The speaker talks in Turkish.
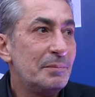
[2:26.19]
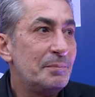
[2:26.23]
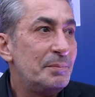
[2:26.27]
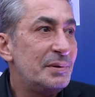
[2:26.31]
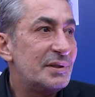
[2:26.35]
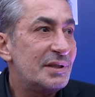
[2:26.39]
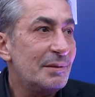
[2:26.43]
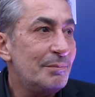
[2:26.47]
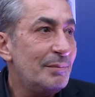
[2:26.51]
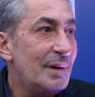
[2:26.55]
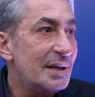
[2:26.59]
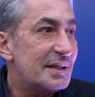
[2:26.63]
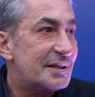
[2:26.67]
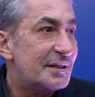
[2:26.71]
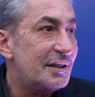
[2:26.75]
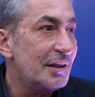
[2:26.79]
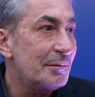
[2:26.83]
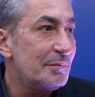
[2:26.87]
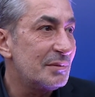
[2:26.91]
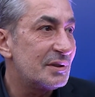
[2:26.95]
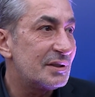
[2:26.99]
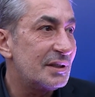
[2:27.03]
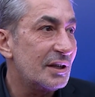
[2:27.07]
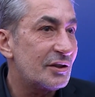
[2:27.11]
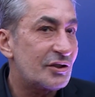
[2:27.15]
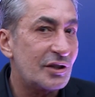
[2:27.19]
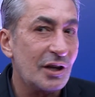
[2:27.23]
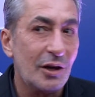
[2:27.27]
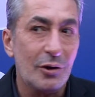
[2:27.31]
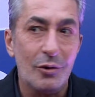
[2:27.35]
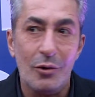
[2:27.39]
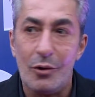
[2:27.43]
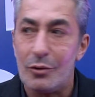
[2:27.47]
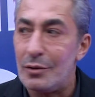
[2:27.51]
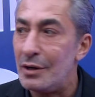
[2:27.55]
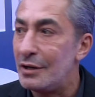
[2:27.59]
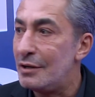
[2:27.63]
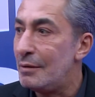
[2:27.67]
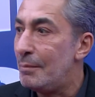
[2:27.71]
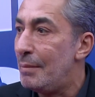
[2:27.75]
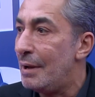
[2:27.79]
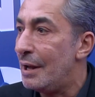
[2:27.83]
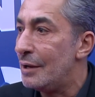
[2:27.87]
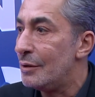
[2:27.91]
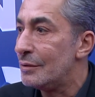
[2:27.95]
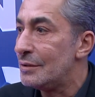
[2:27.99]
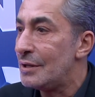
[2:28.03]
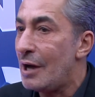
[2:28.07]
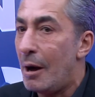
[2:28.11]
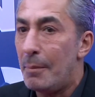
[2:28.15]
bizim mesleğimizde şey yok hani
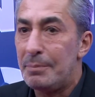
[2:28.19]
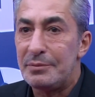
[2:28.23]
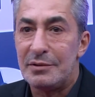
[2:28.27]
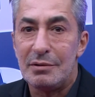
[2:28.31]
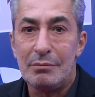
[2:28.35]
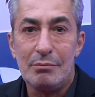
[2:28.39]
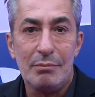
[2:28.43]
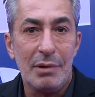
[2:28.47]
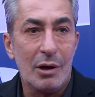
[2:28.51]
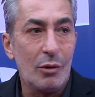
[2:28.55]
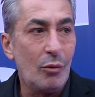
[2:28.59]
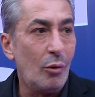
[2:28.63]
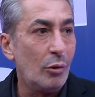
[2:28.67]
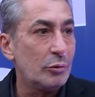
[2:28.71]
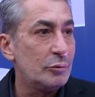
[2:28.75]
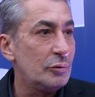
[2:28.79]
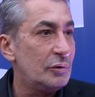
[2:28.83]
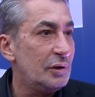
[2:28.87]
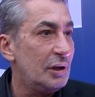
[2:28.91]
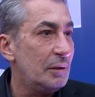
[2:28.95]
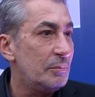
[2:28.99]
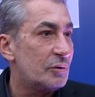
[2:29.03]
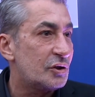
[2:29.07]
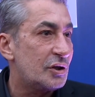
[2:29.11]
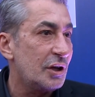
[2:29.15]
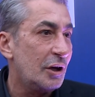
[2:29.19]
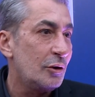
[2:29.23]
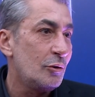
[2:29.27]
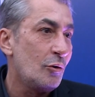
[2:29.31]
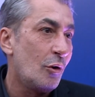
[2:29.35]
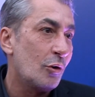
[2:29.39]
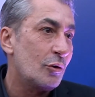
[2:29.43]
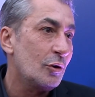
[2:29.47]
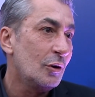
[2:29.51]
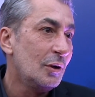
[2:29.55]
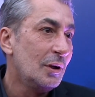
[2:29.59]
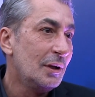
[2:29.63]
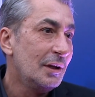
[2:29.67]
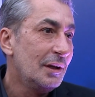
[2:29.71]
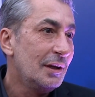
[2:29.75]
ben yaptım ben oldu diye bir şey yok.